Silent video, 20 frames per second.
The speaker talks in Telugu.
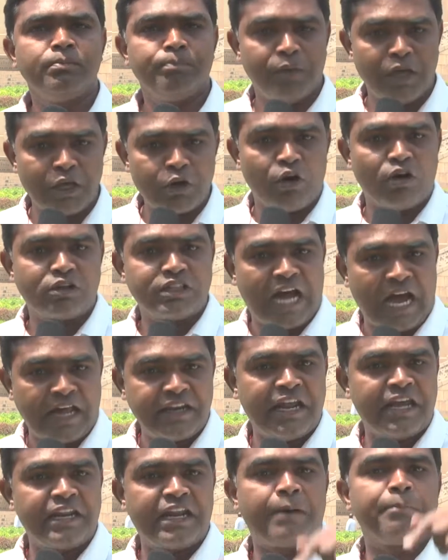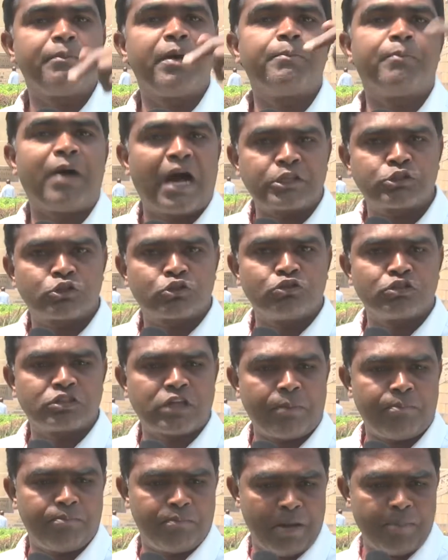మీరు దాన్నైనా మేము
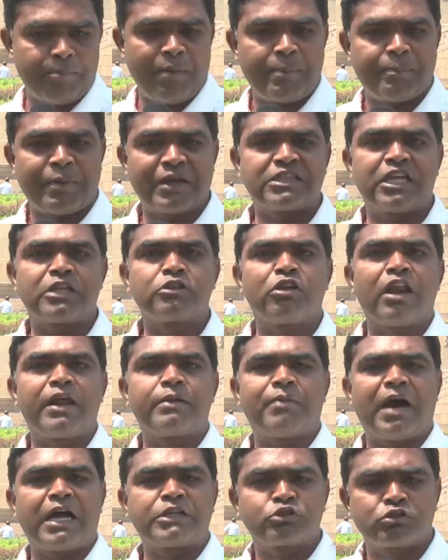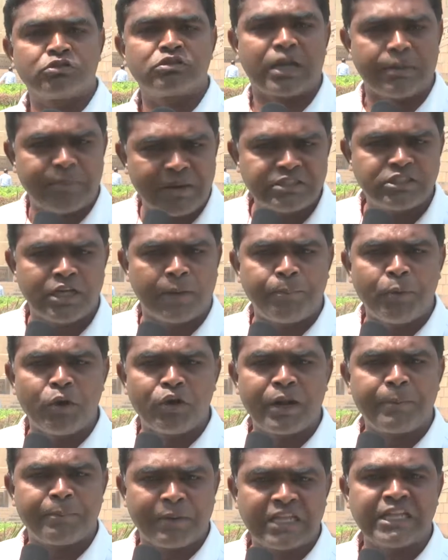మార్చుకుంటాం మేము మా పద్ధతులను మార్చుకుంటామని చెప్పు
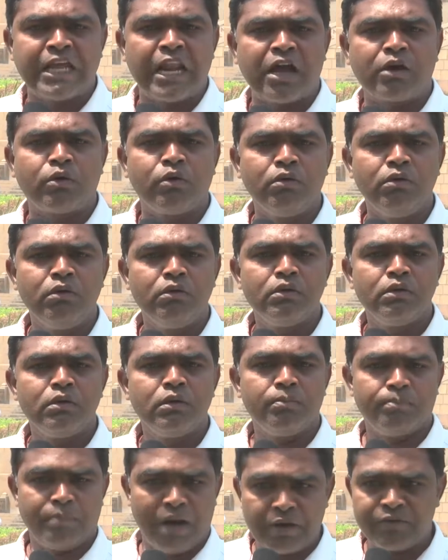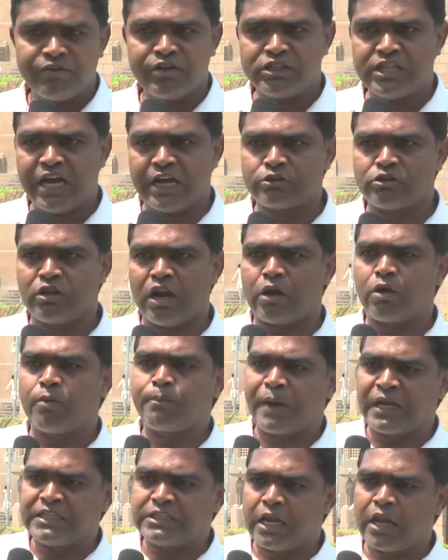ప్రజలకు మాకు విద్యార్థులకు
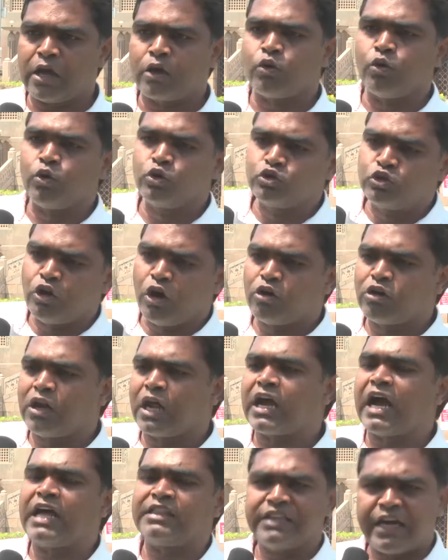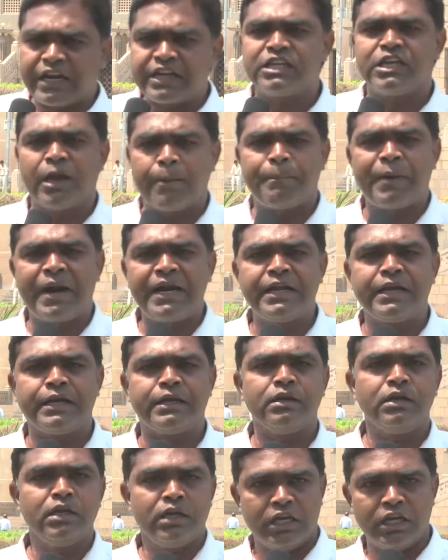ప్రజలకు ఉద్యోగులకు అందరికీ చెప్పండి
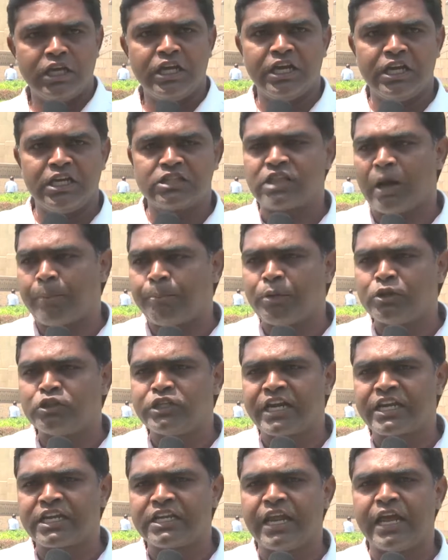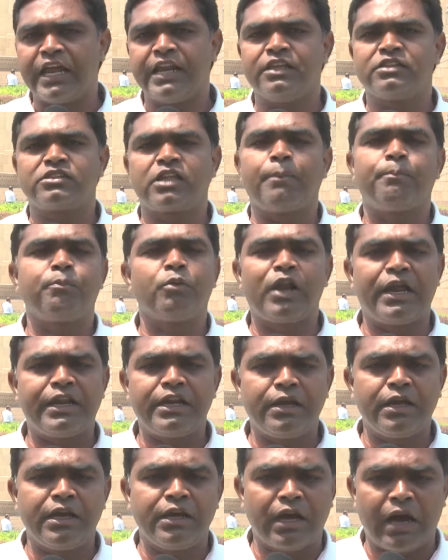ఈ తప్పులు జరిగినాయని
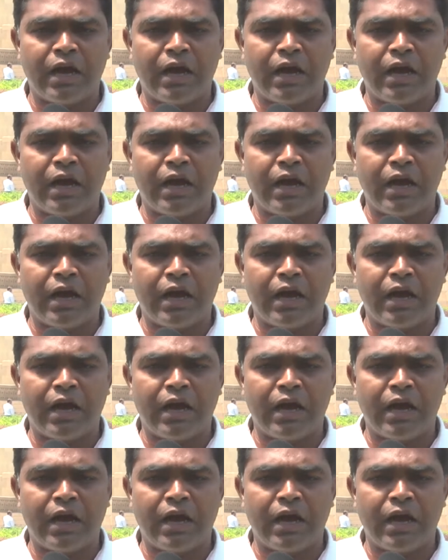తప్పులని